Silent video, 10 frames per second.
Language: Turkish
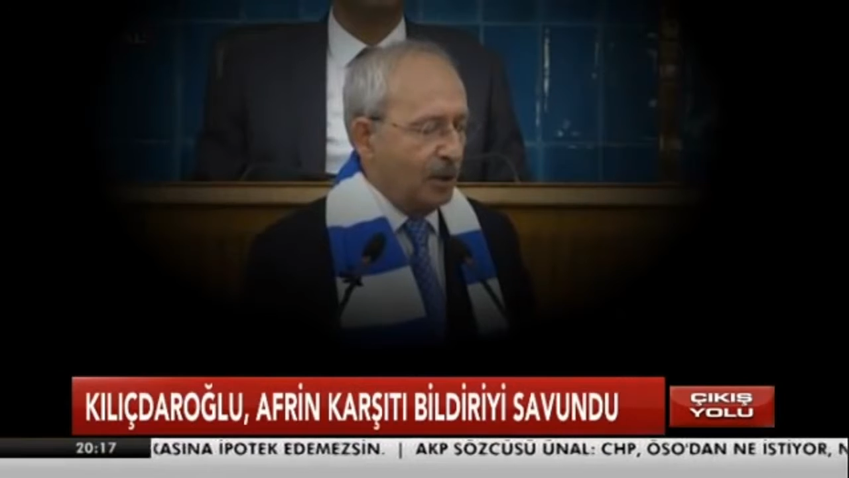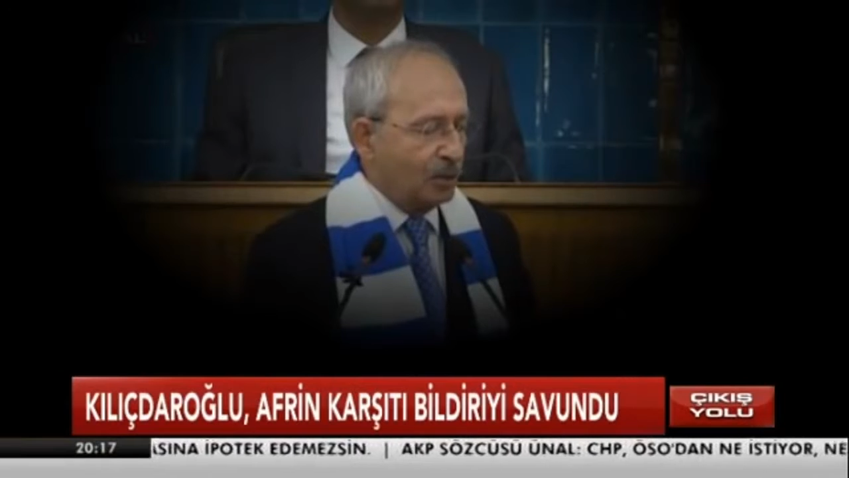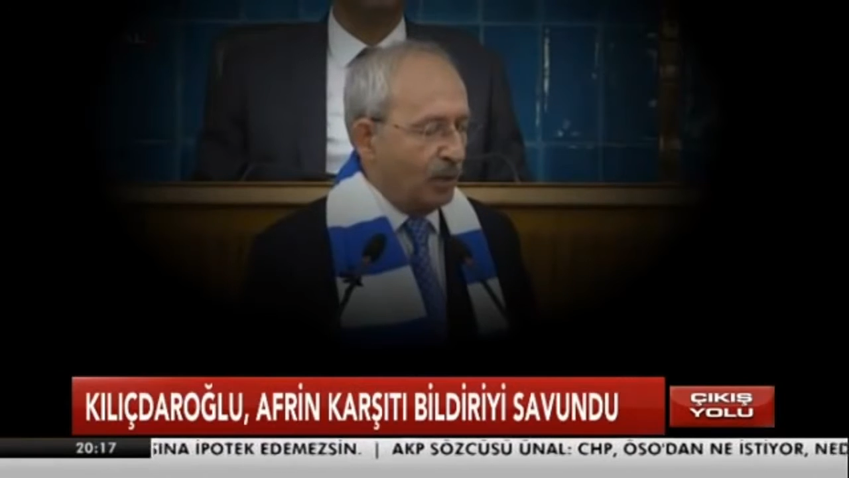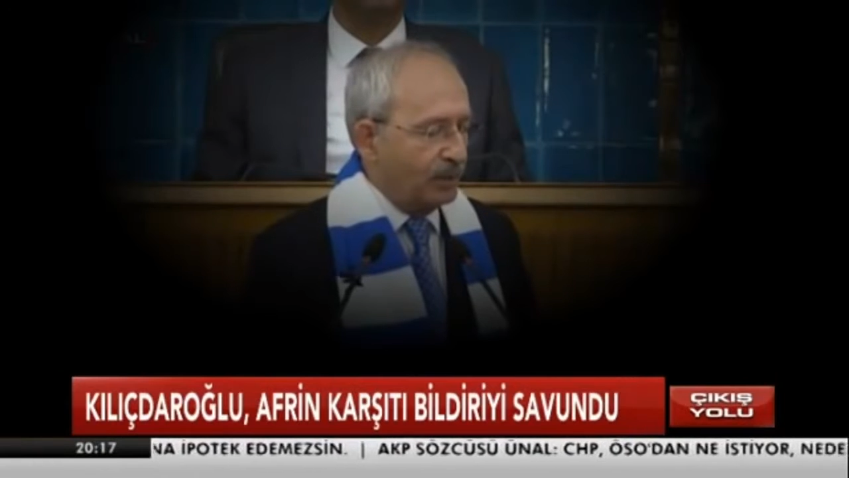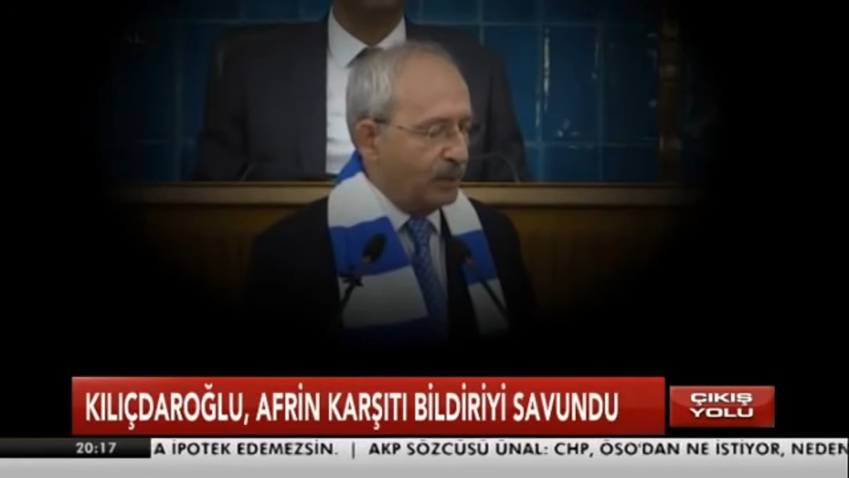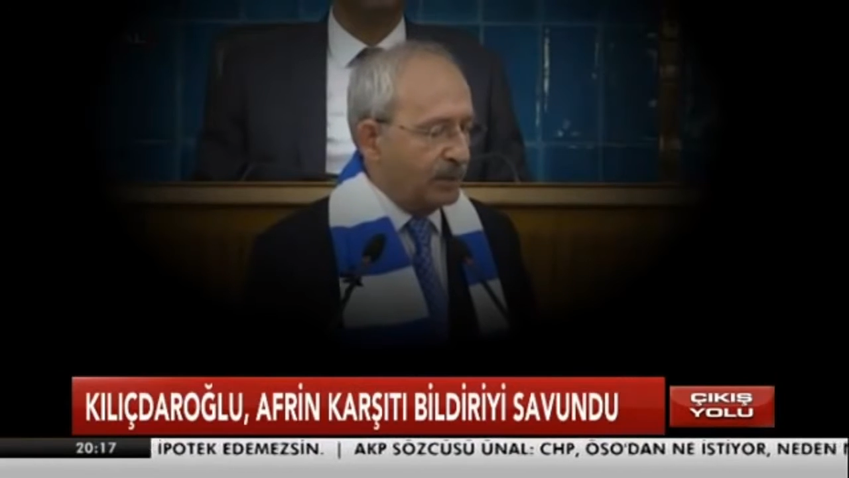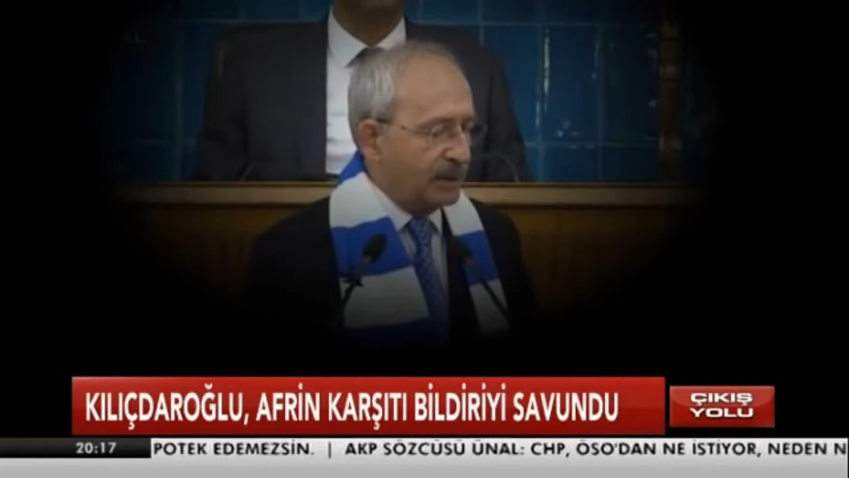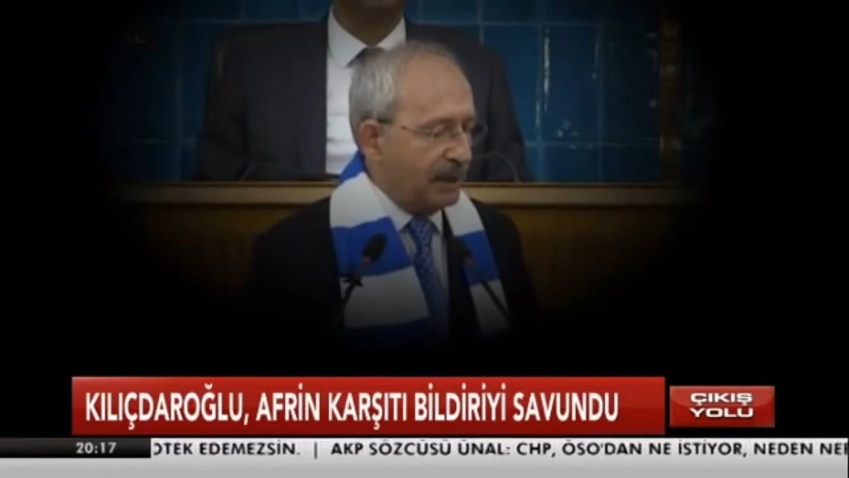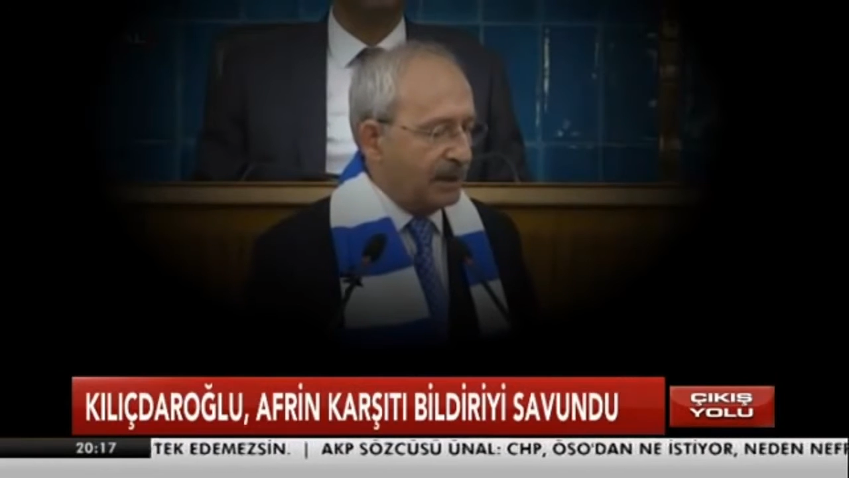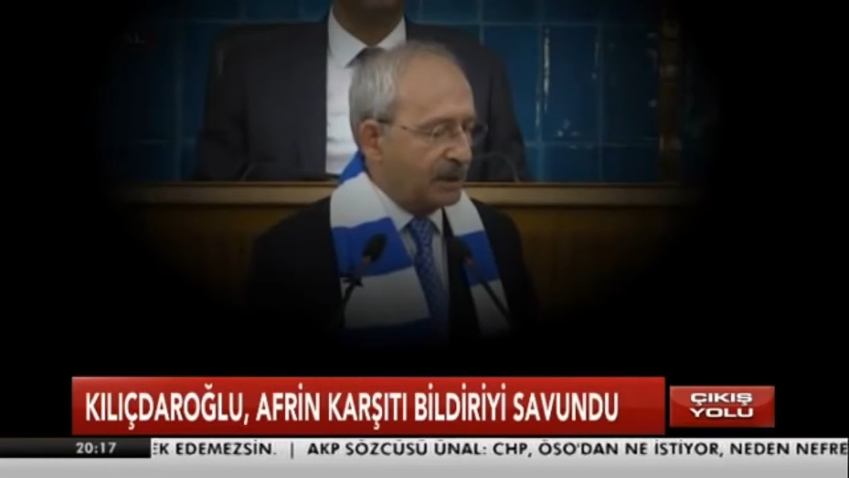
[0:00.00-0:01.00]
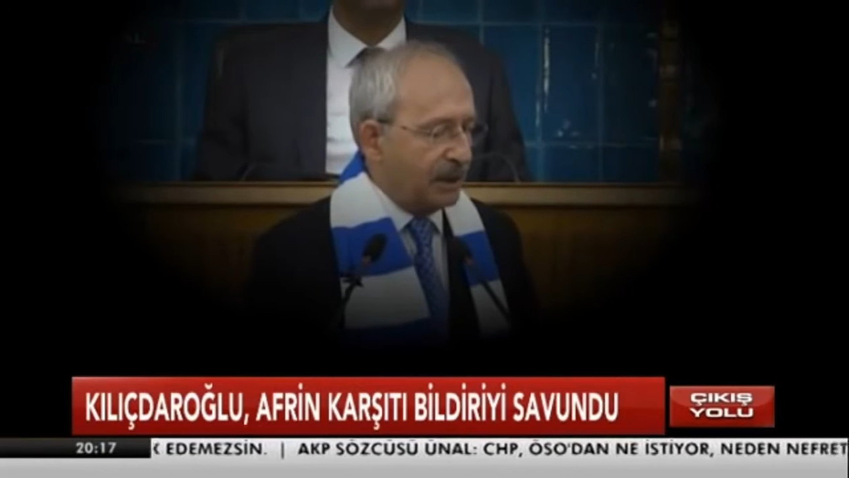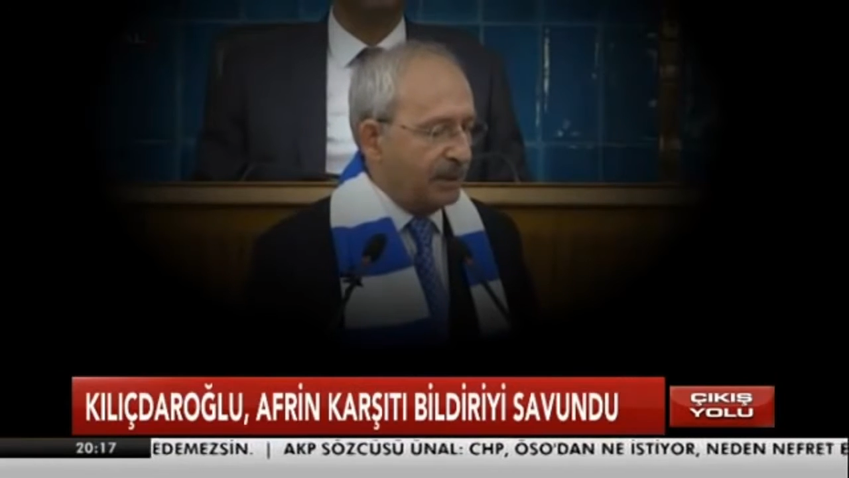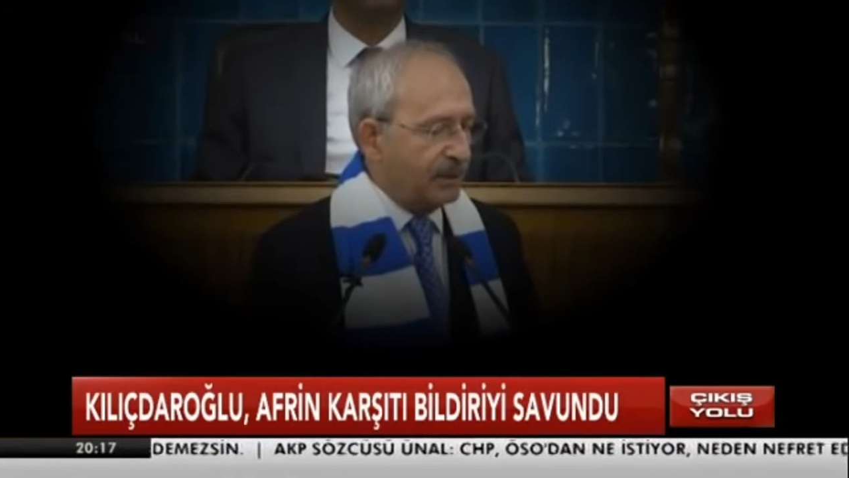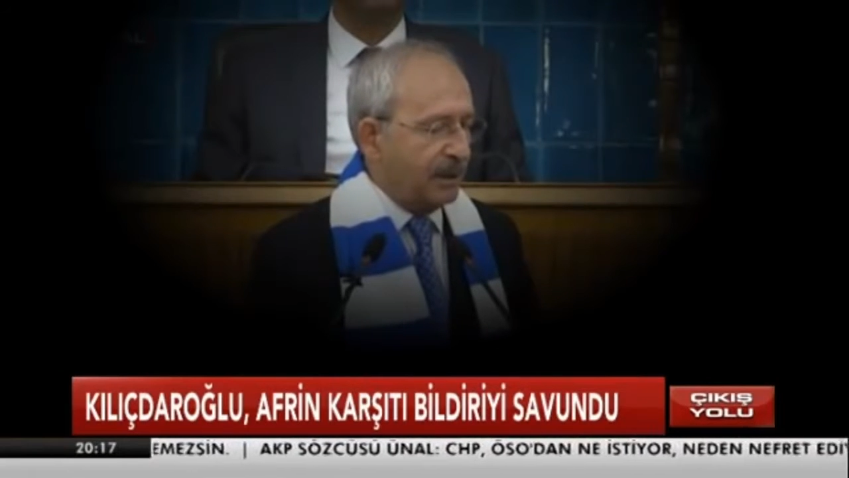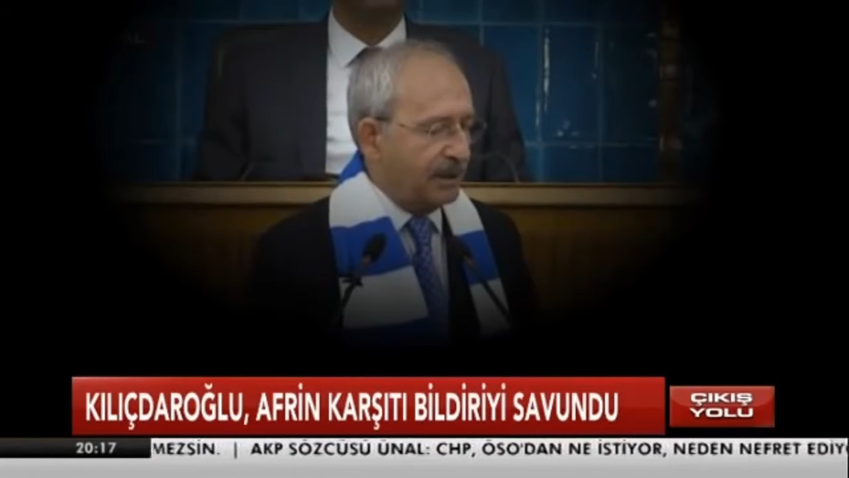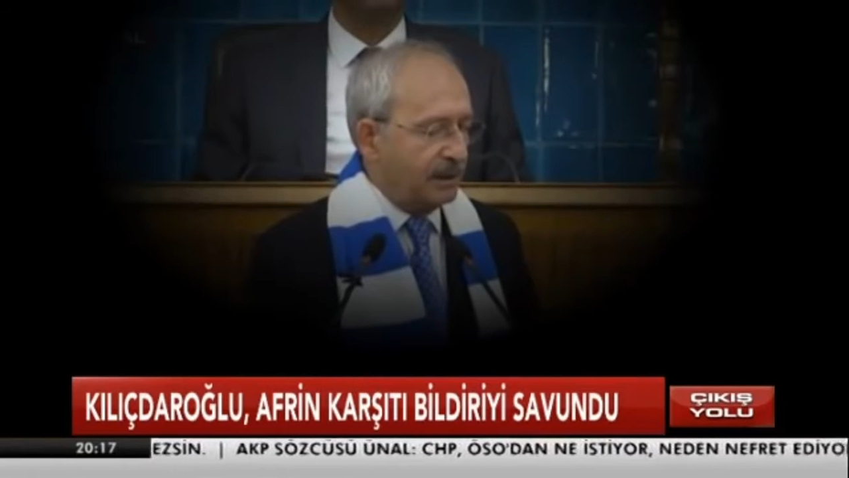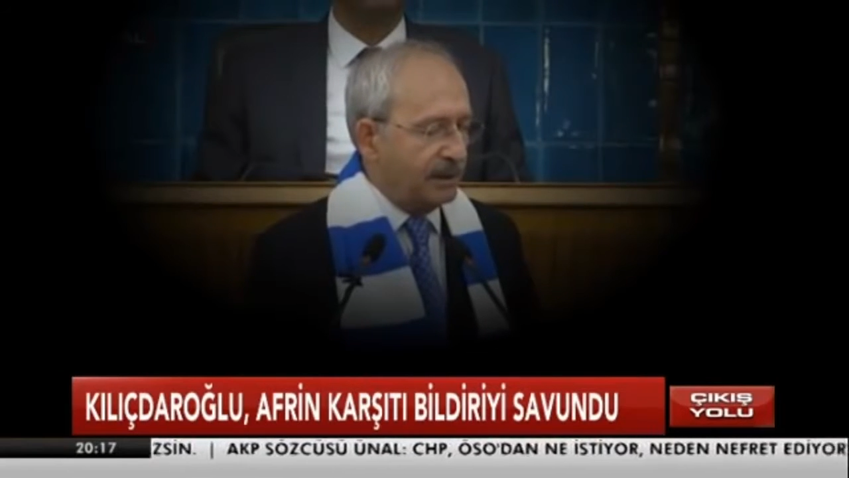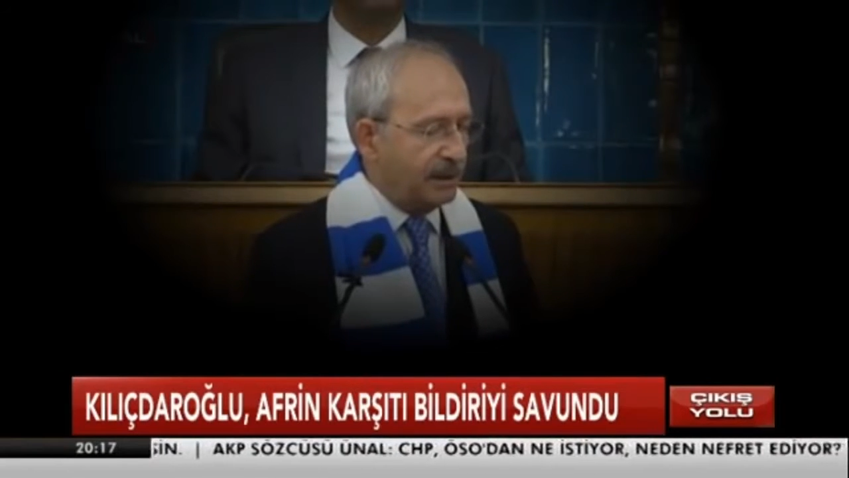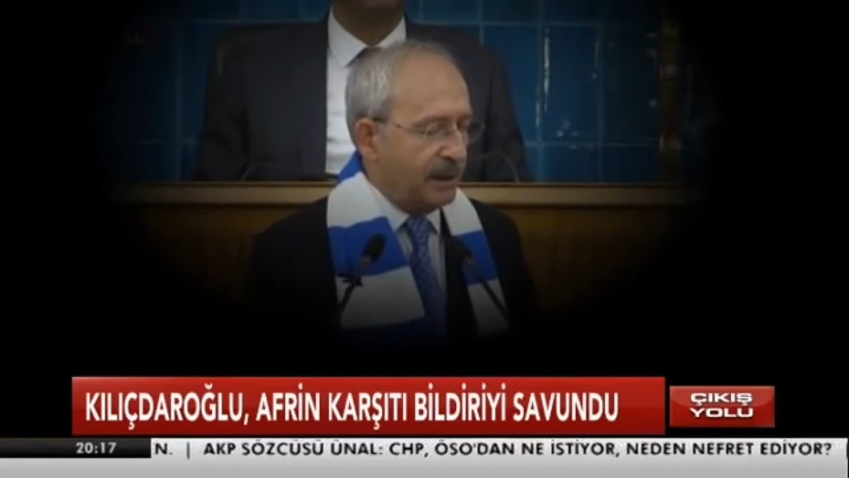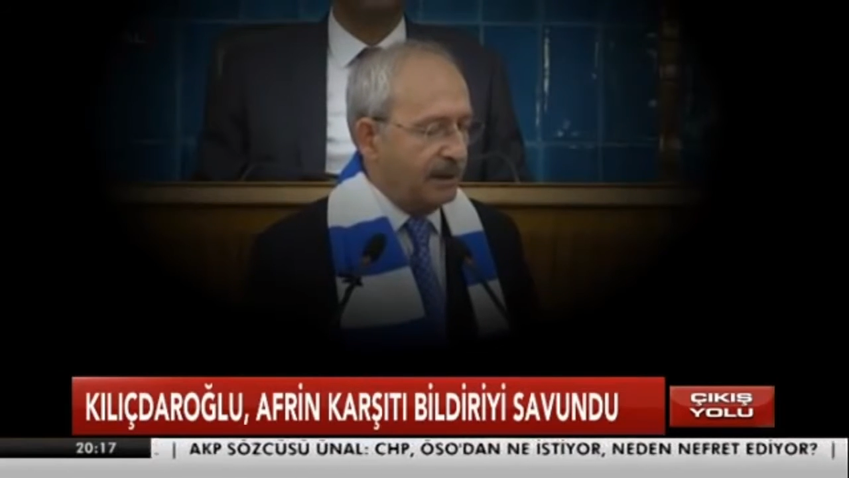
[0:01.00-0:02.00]
toplumsal yaşamı tehdit
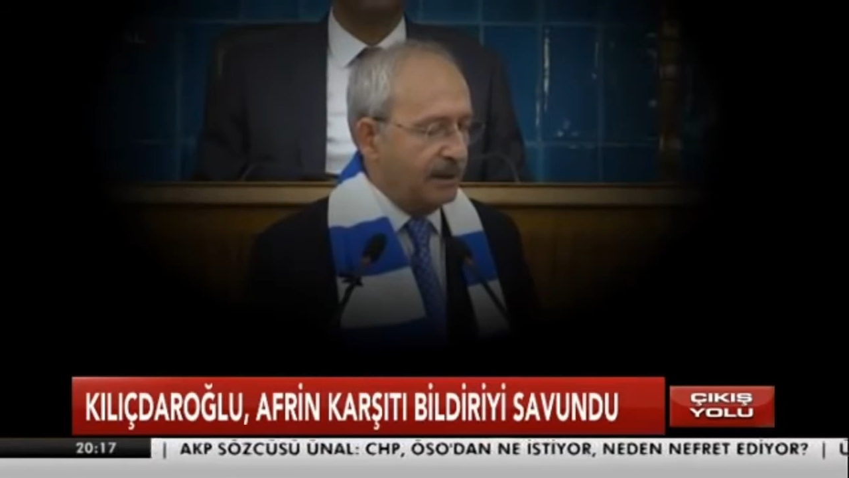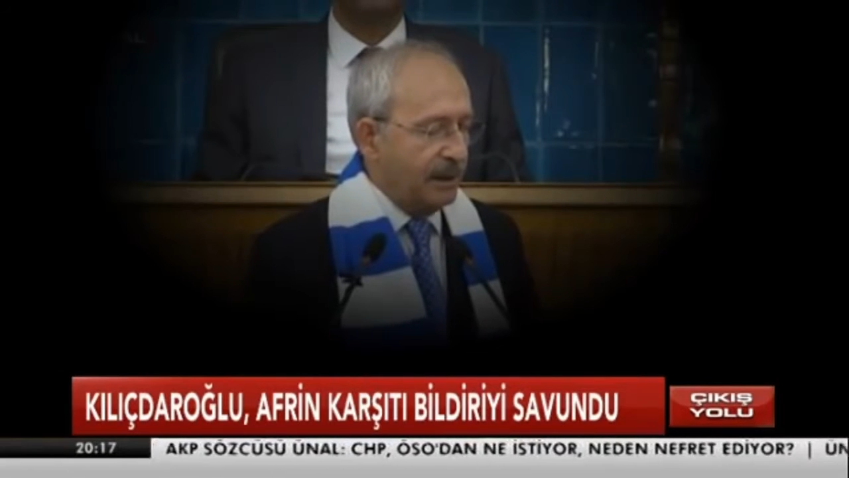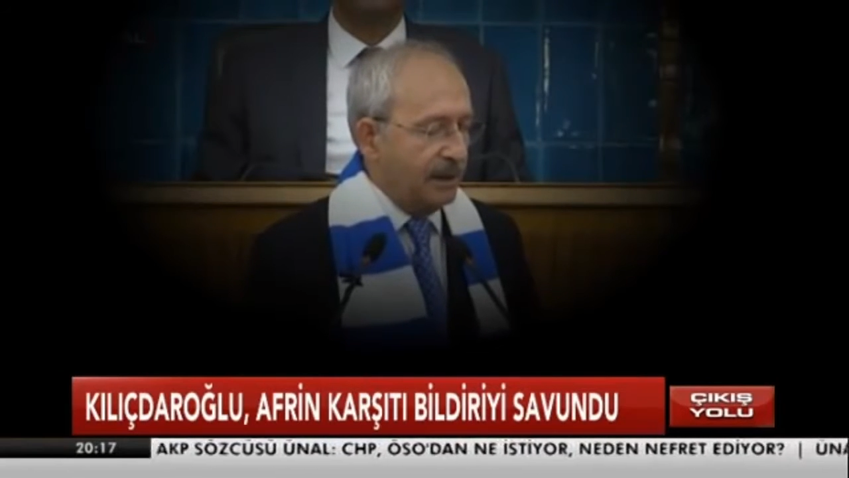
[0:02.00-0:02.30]
eden,